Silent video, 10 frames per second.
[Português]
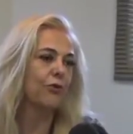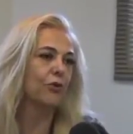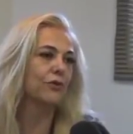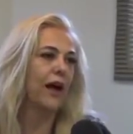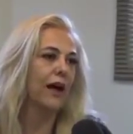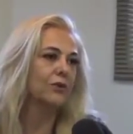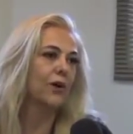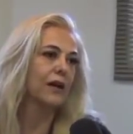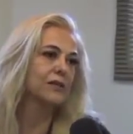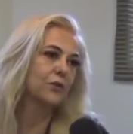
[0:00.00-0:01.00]

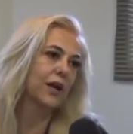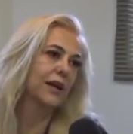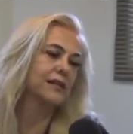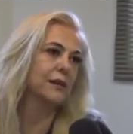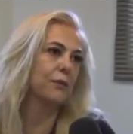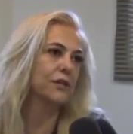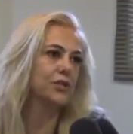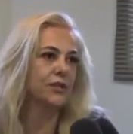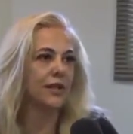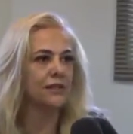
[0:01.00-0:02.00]
voltado às mulheres a
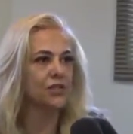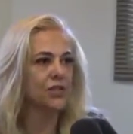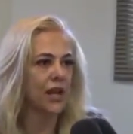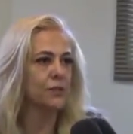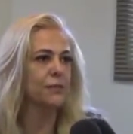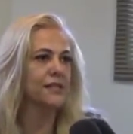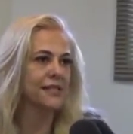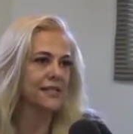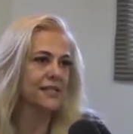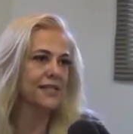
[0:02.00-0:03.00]
partir da
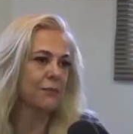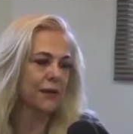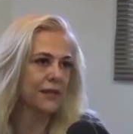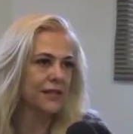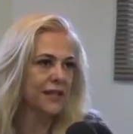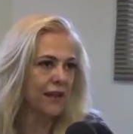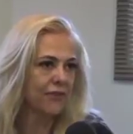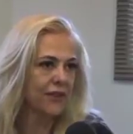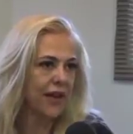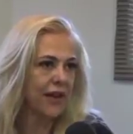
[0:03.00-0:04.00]
36ª semana de
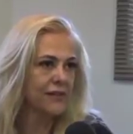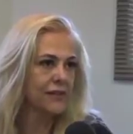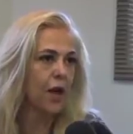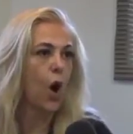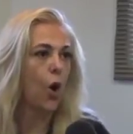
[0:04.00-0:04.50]
gravidez